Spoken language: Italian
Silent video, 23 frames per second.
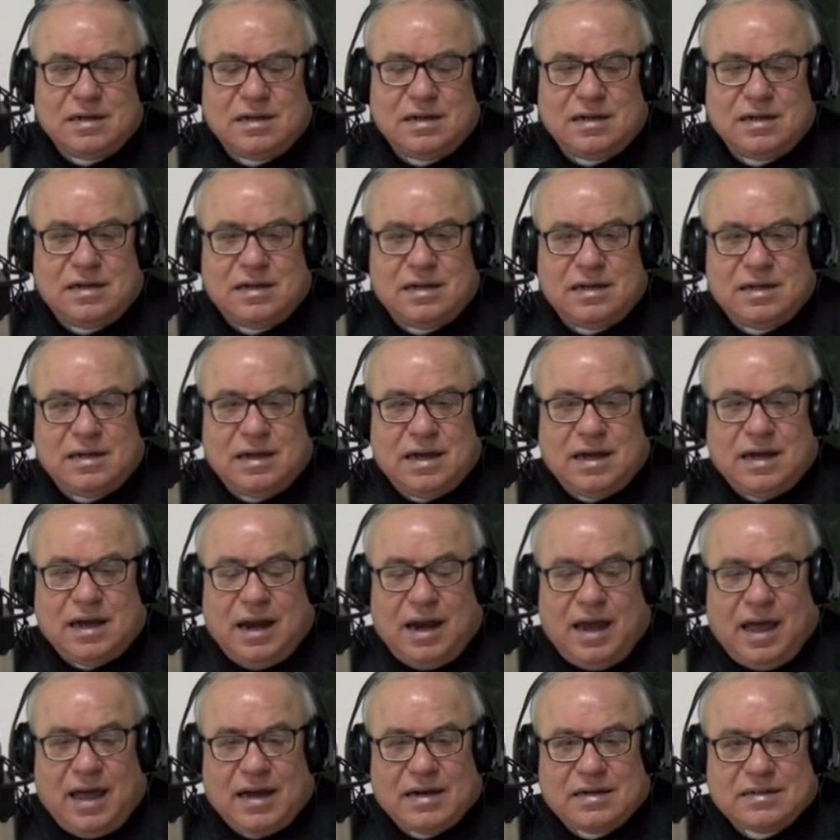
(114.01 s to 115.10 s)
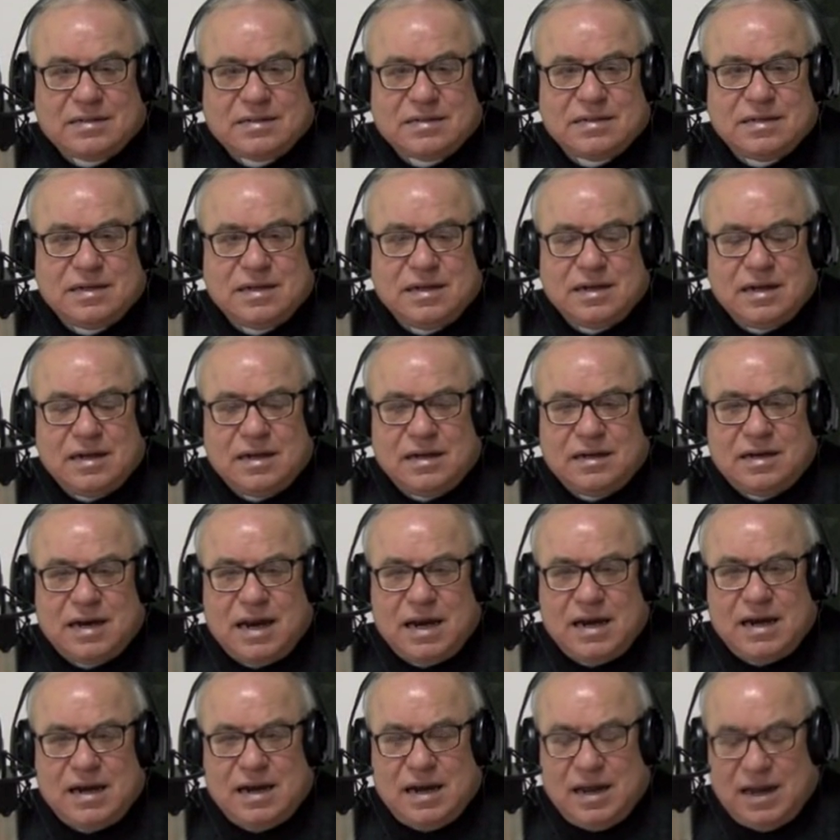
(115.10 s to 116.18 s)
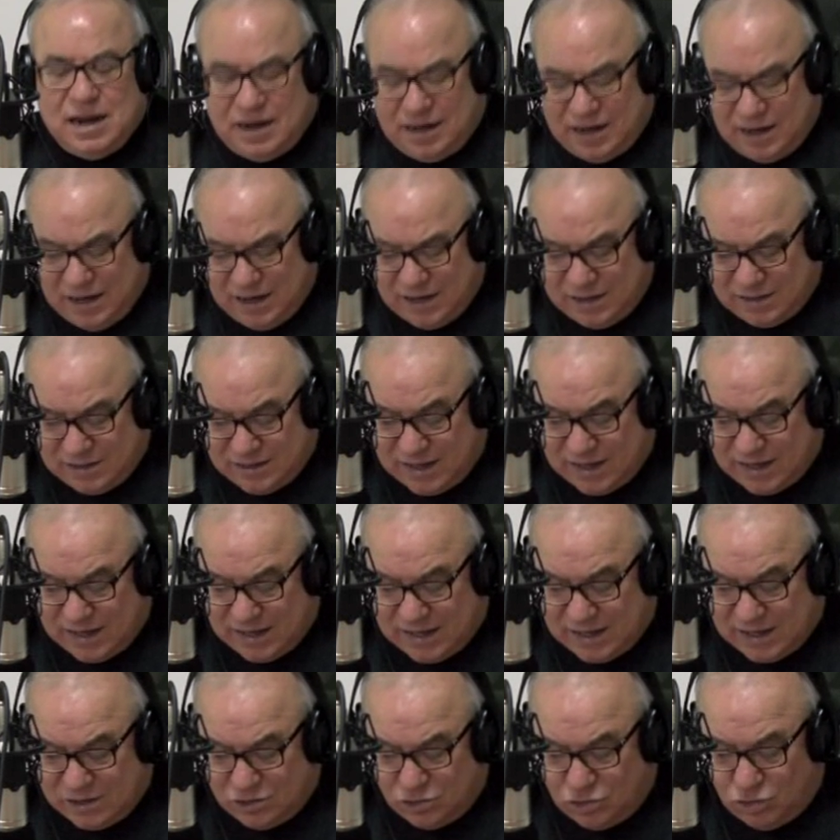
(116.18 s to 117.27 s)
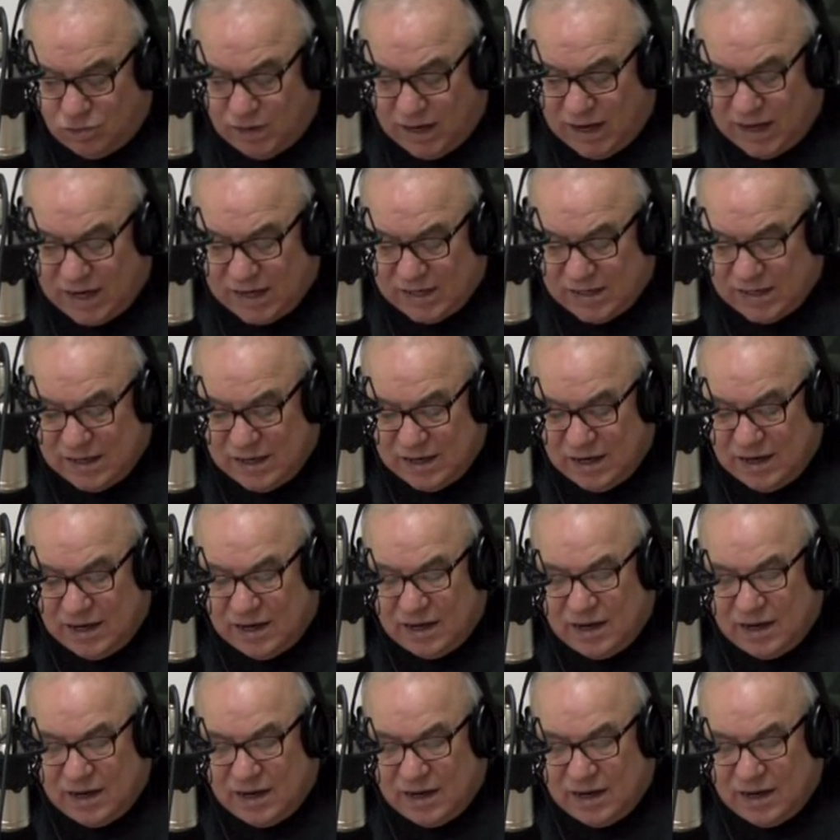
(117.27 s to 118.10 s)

eh, e calarsi nelle realtà attuali,